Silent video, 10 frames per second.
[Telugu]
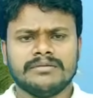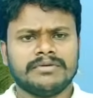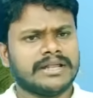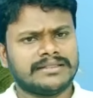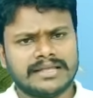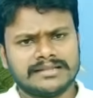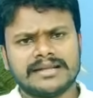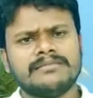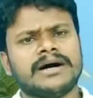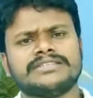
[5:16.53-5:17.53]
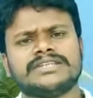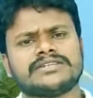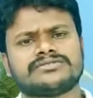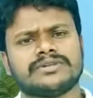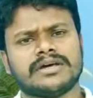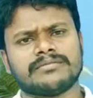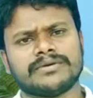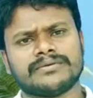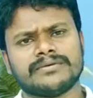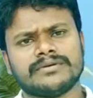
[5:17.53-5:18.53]
మీరంతా అందరినీ మార్చేస్తున్నారు
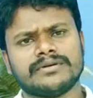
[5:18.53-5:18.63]
మీరు